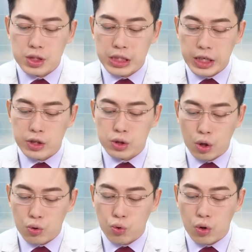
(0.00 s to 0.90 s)
你可以
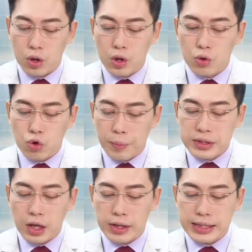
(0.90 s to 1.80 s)
透过我们
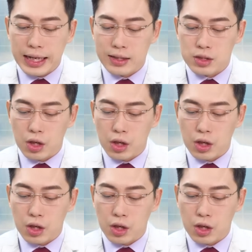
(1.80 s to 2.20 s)
教给大家的，